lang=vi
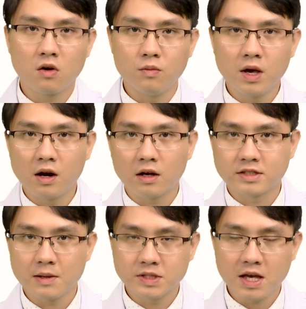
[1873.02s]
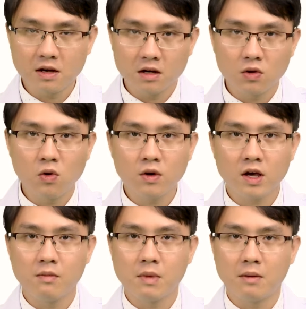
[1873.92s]
cũng như là xem xét ngưng thuốc
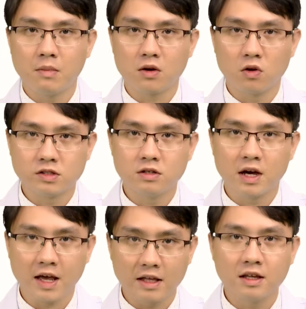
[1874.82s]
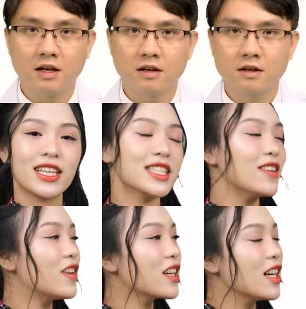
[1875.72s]
khi mà mật độ xương đã cải thiện. Dạ
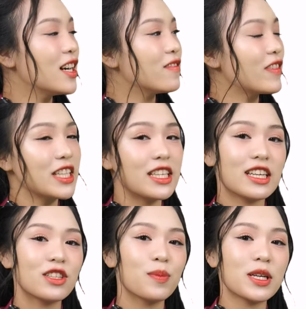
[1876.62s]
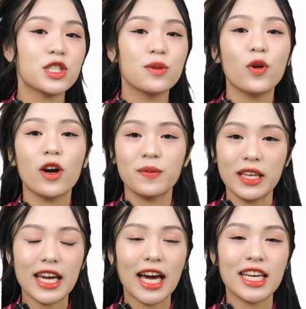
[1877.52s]
vâng. Vậy thì thưa bác sĩ Bùi Hồng
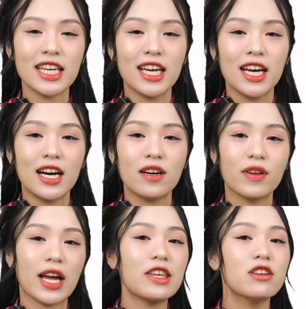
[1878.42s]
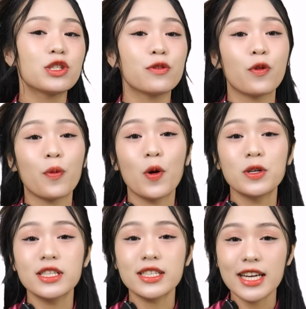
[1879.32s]
Thiên Khanh, về các chương trình phục hồi chức